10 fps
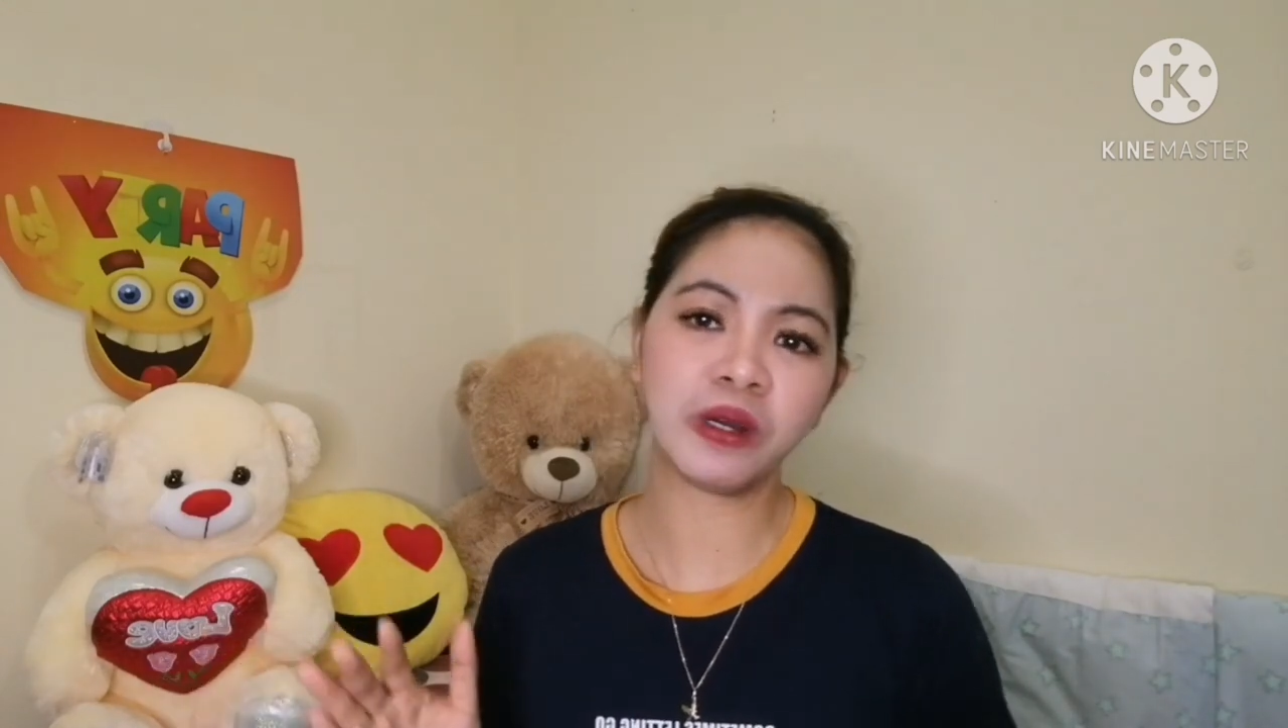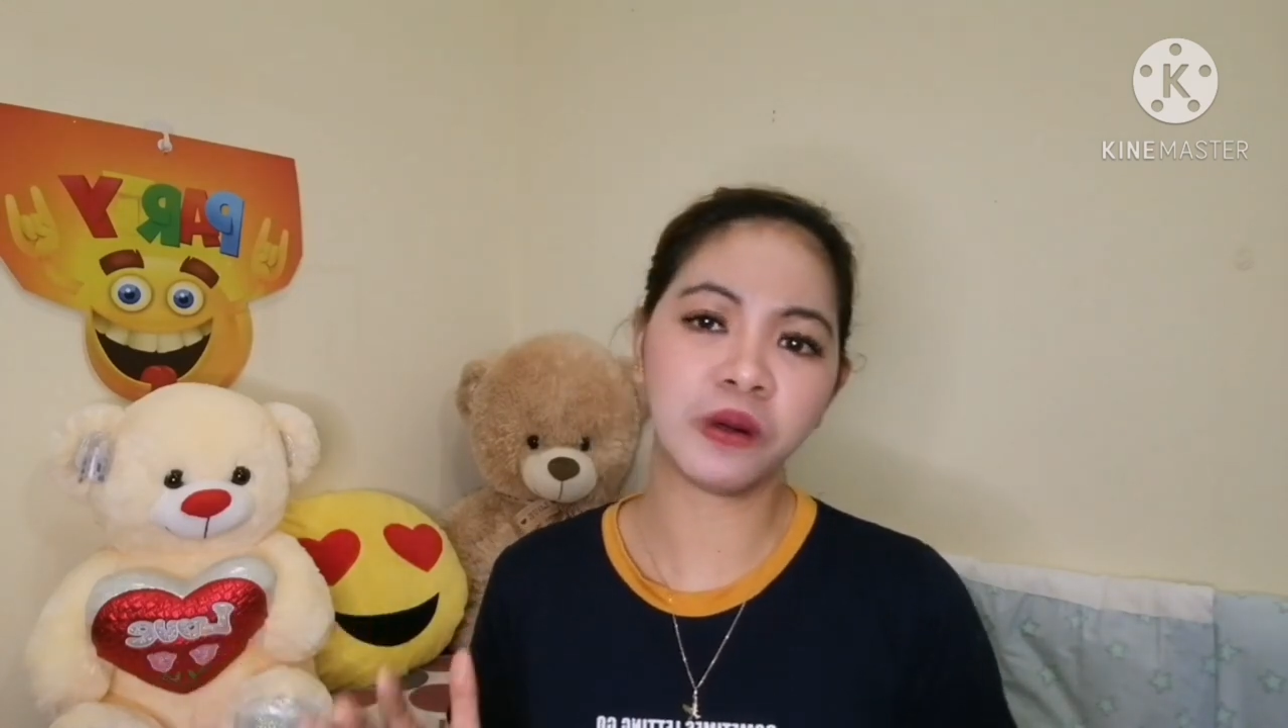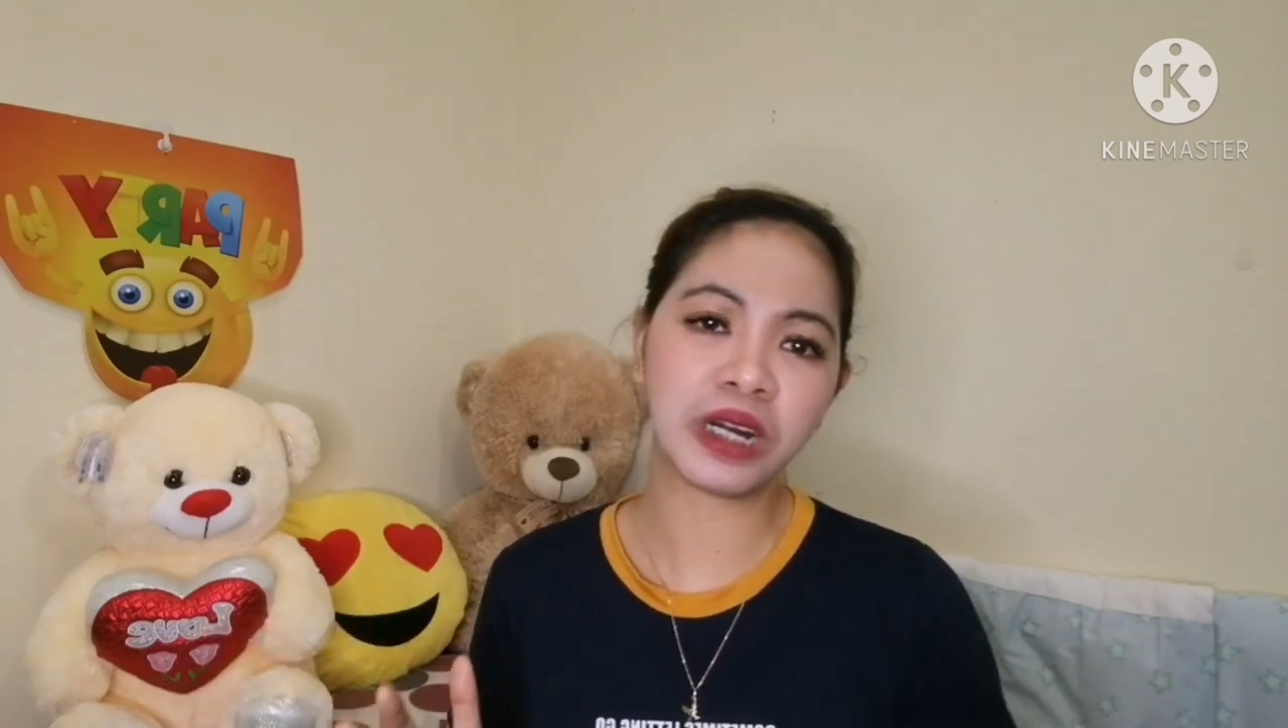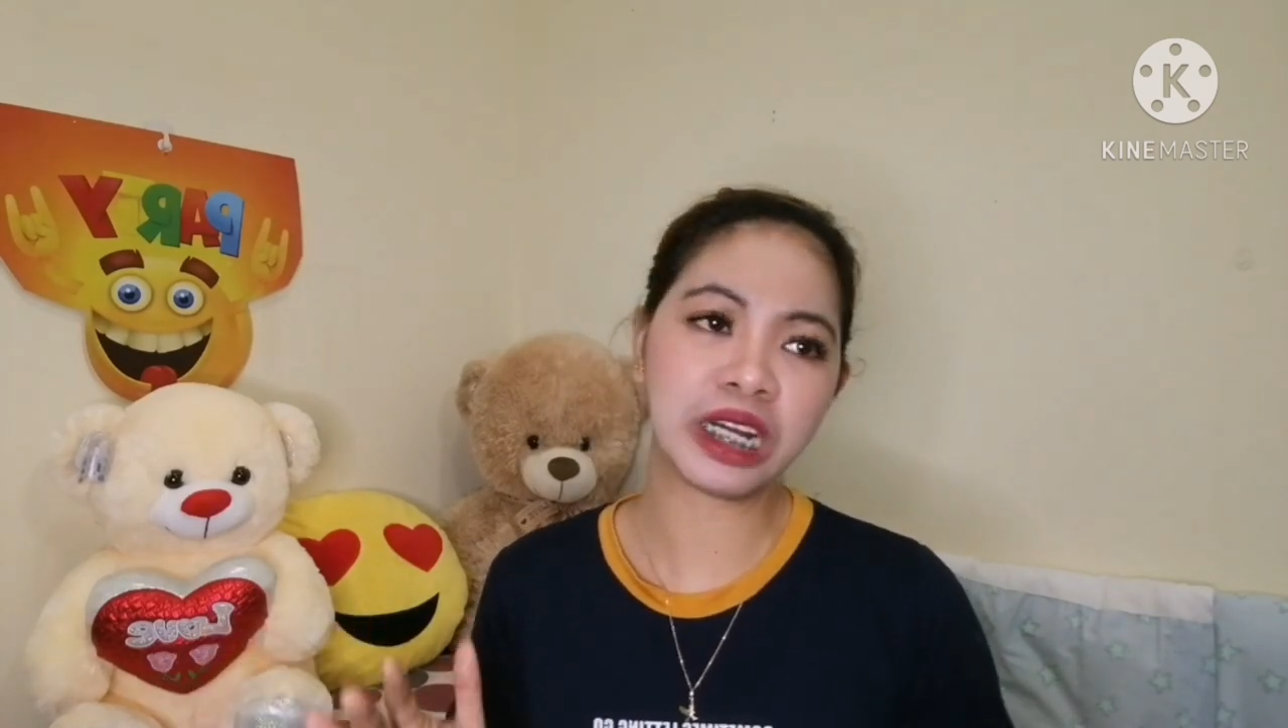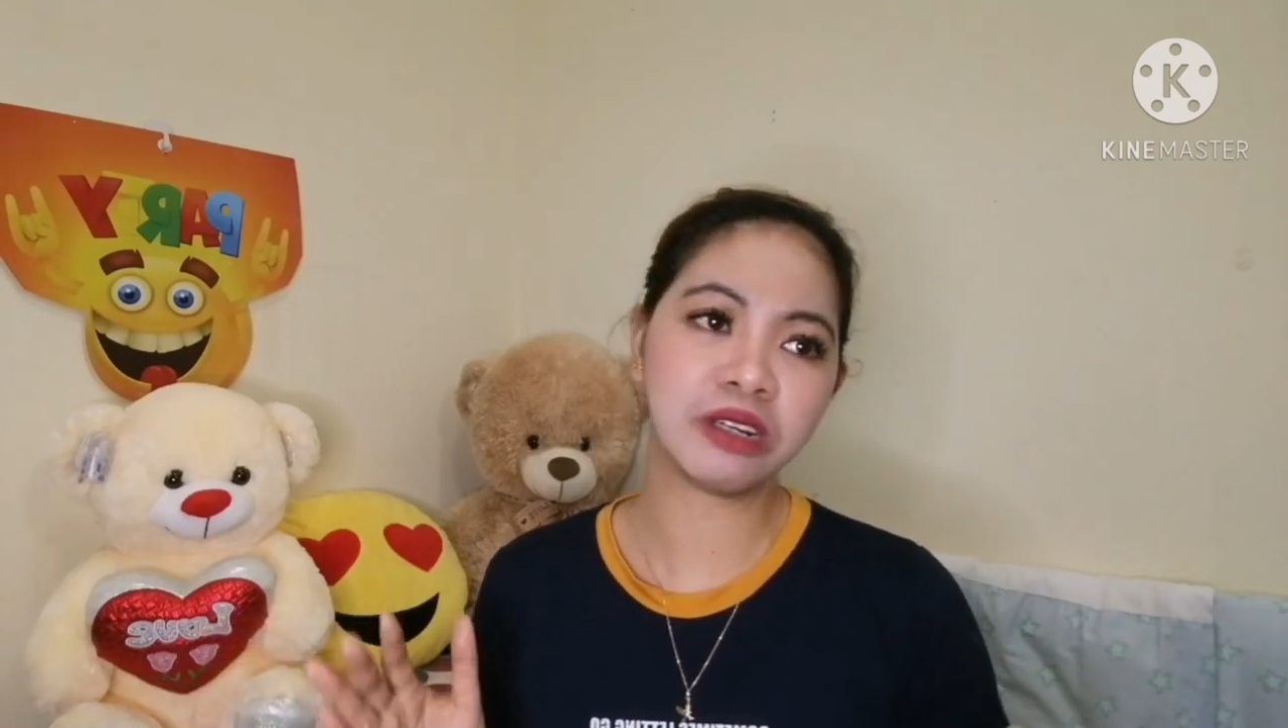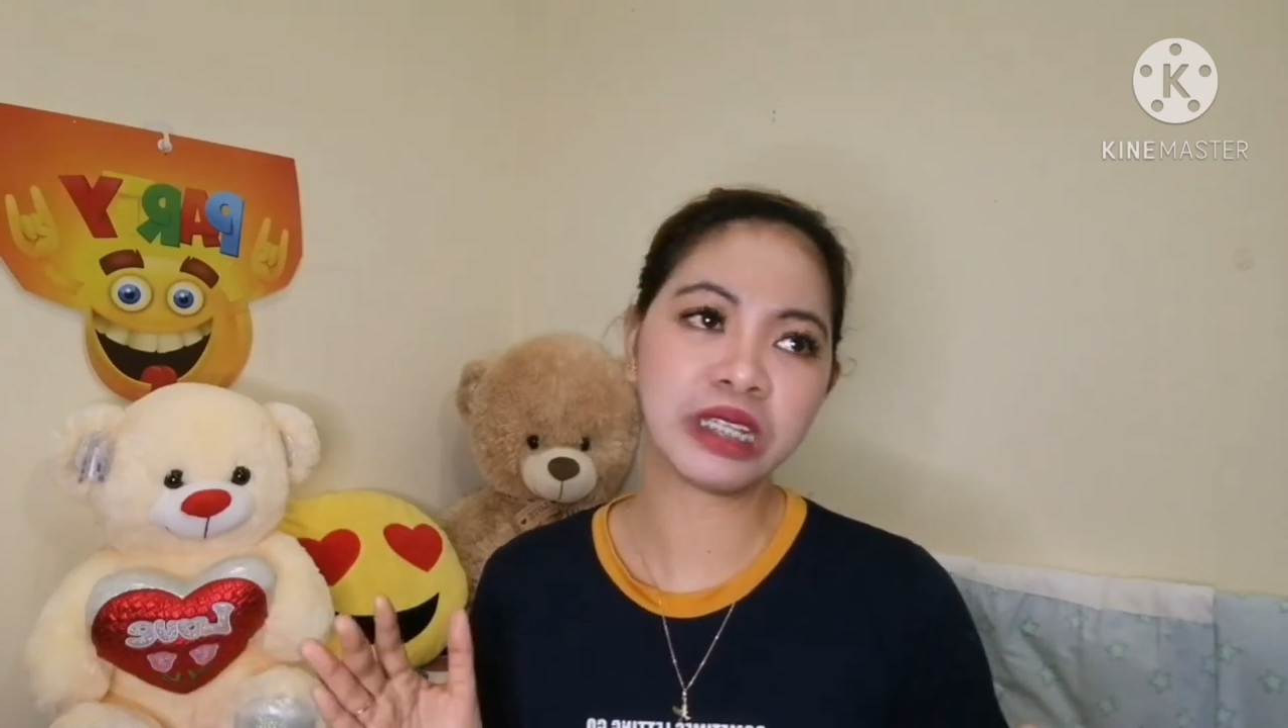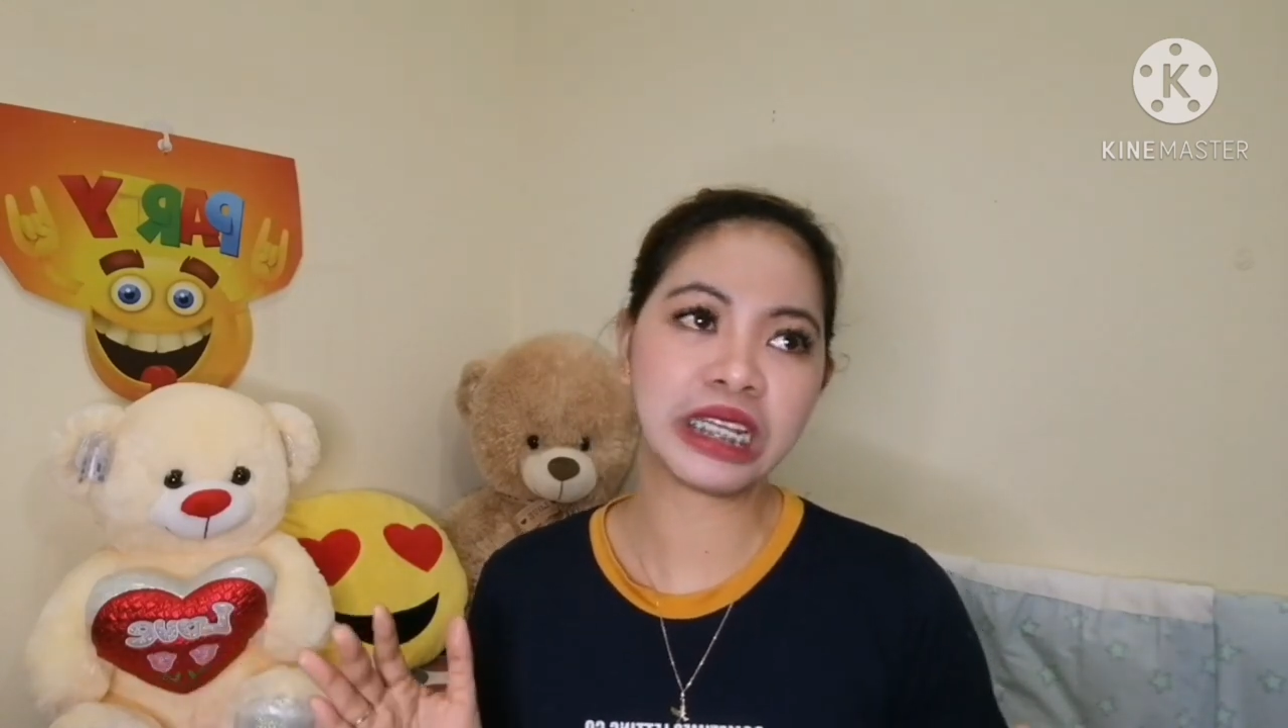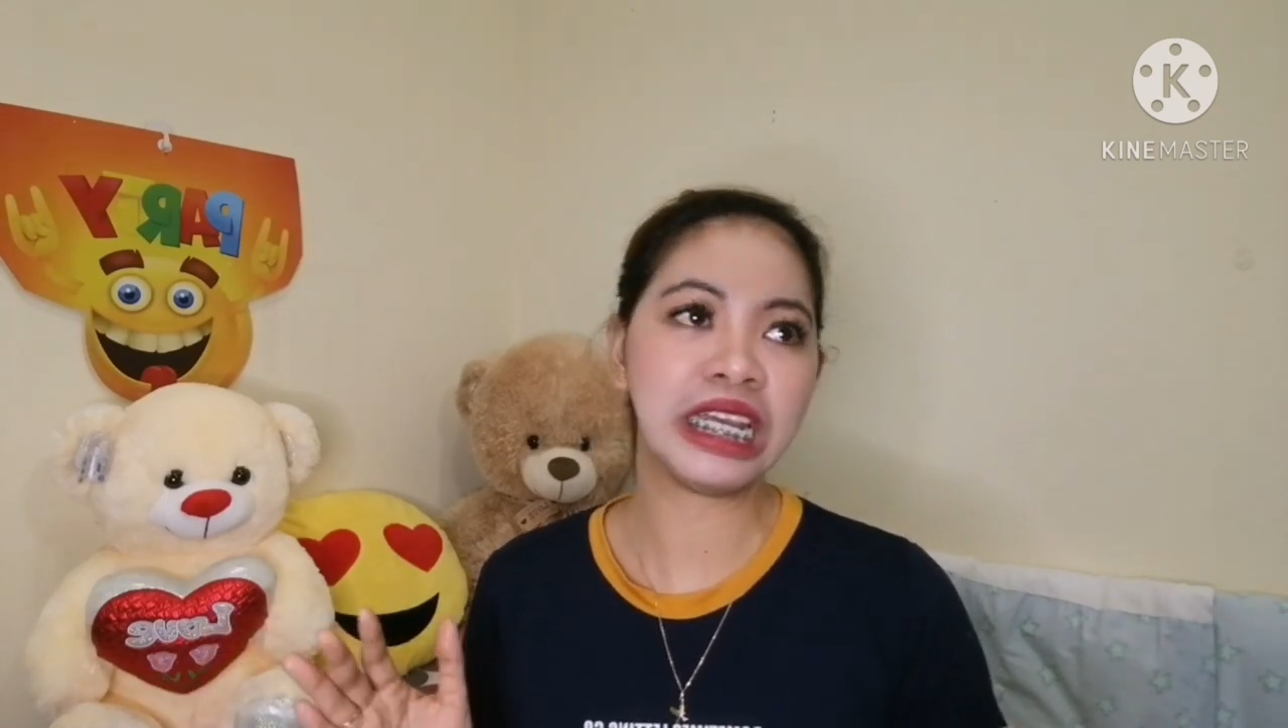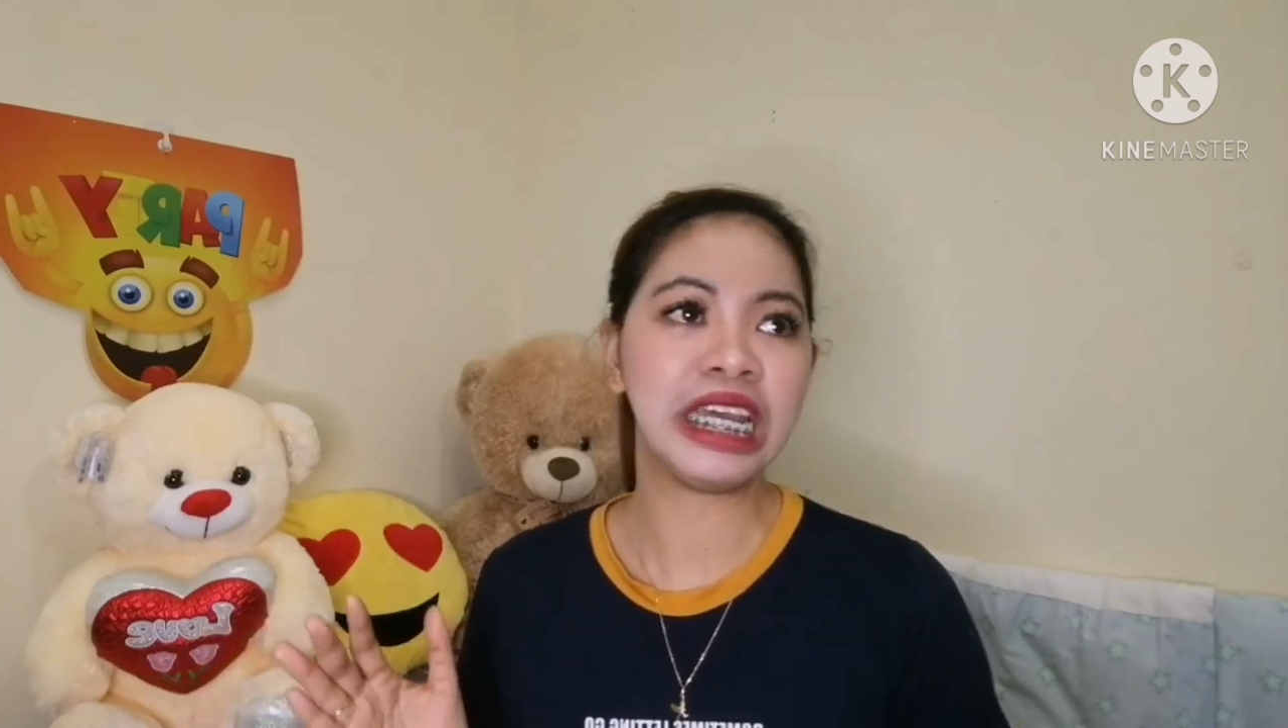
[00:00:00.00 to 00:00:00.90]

ako ganun.